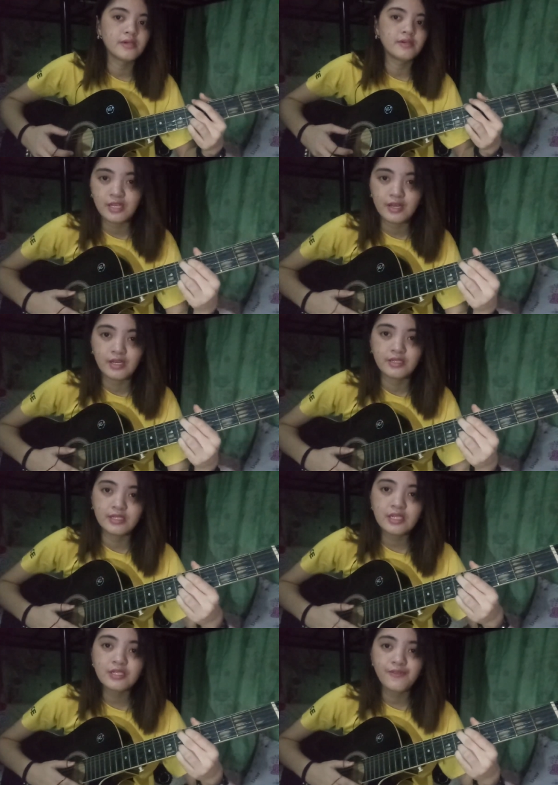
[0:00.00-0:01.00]
sa
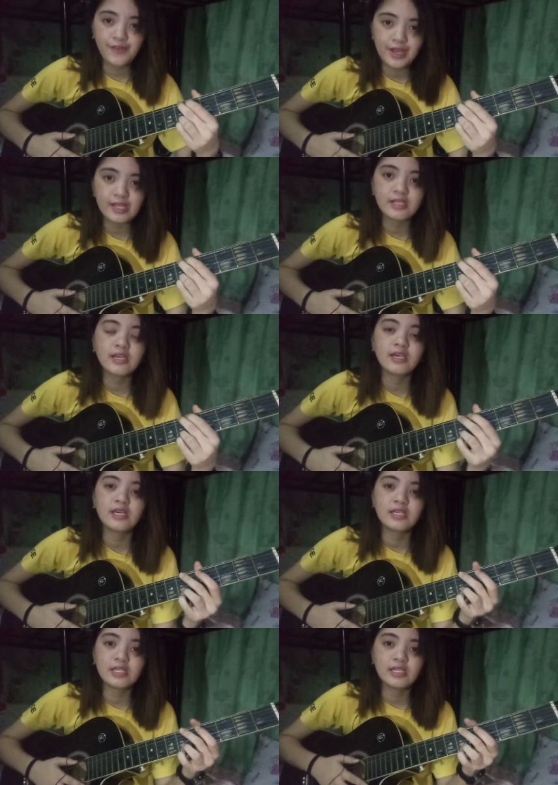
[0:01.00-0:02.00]
6th fret,
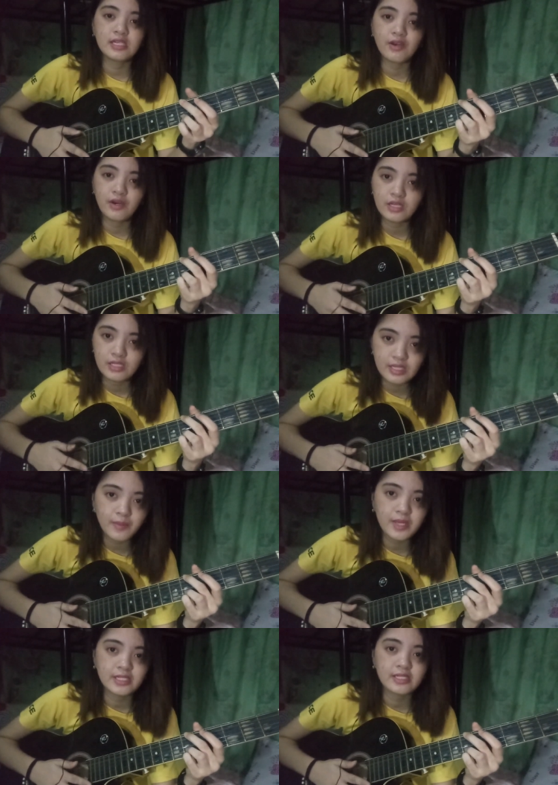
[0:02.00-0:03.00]

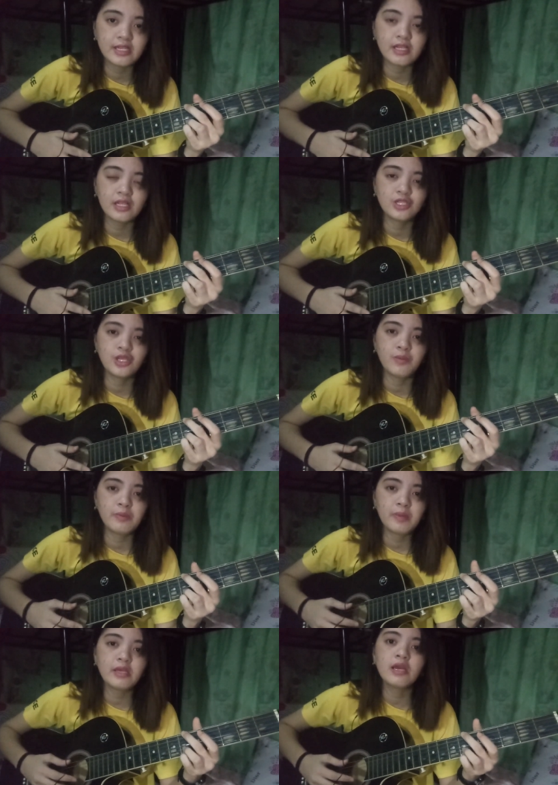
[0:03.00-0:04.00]
isang beses lang natin siya
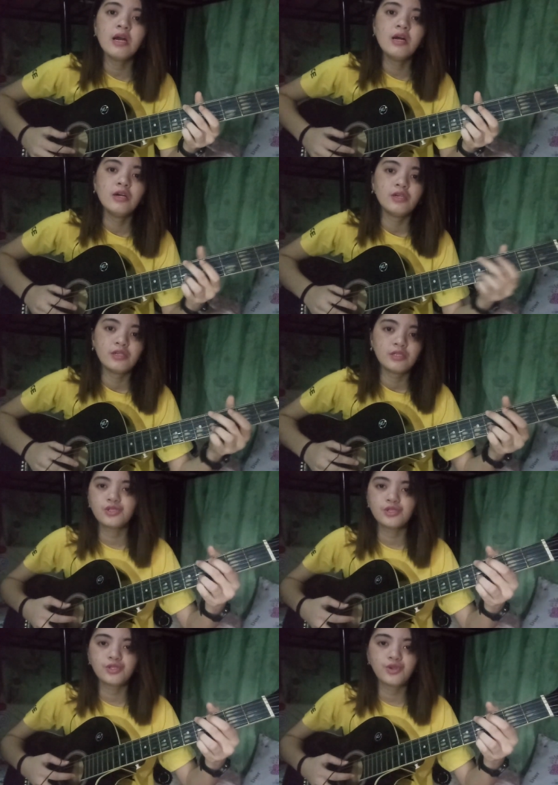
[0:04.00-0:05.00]
i-play.
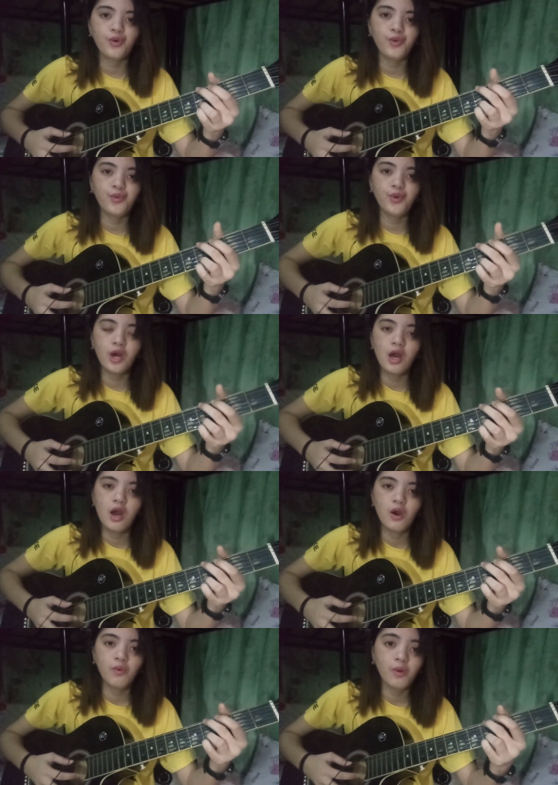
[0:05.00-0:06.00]
So,
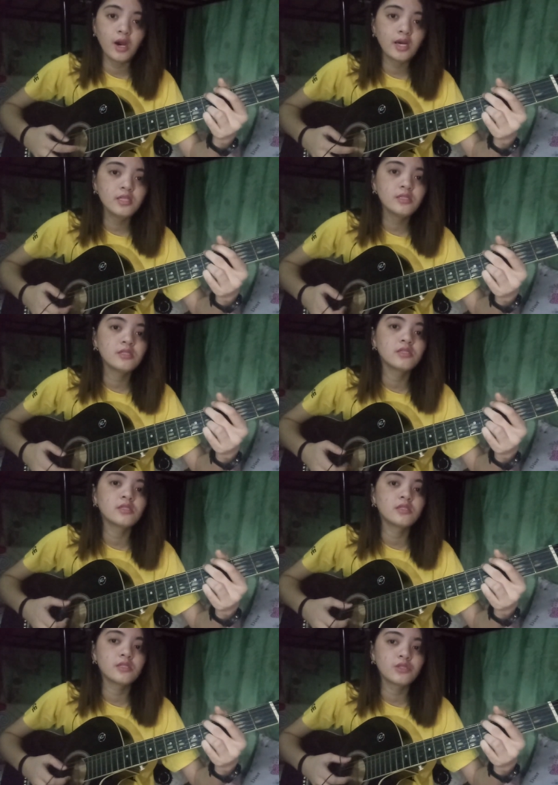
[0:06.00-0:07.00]
1,
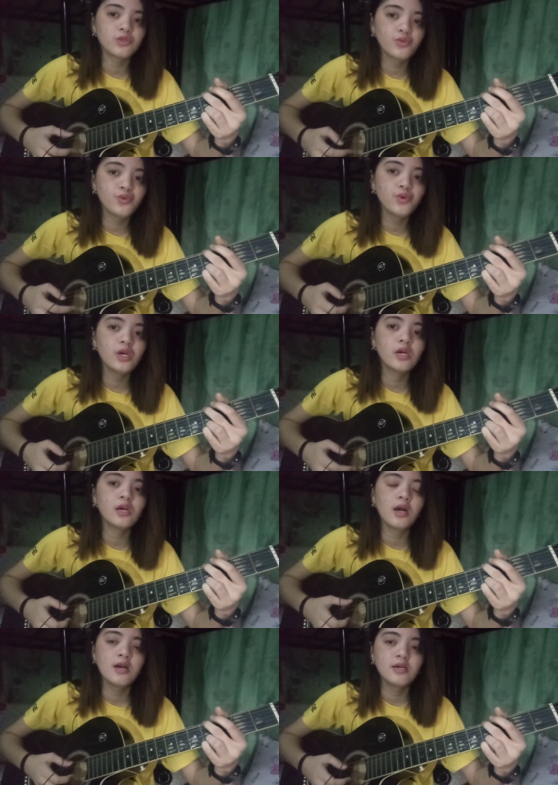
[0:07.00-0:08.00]
2,
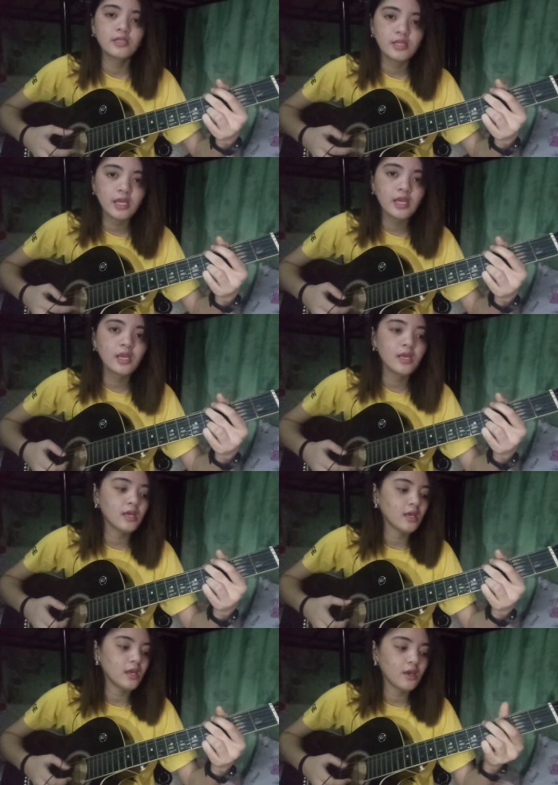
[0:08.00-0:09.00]
3,
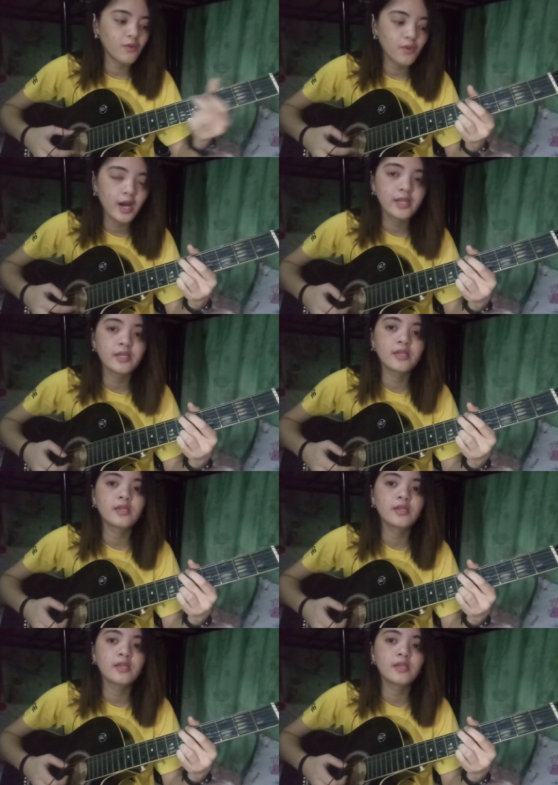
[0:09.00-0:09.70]
1.